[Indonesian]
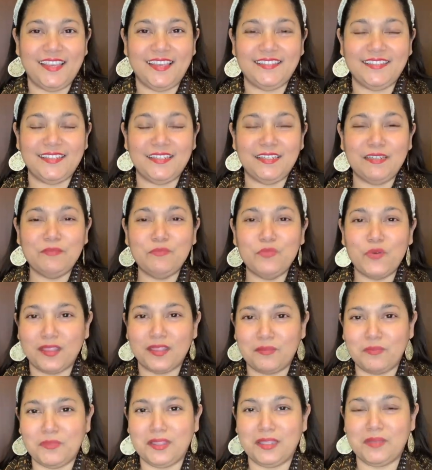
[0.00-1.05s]
Jadi buat
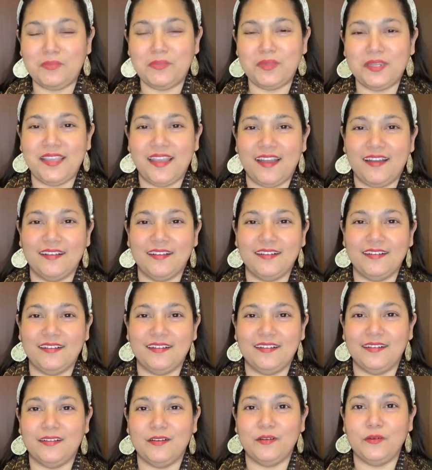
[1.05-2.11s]
teman-teman yang
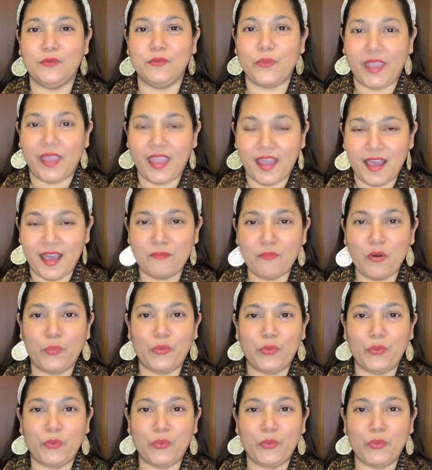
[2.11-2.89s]
uh, eh, WA maupun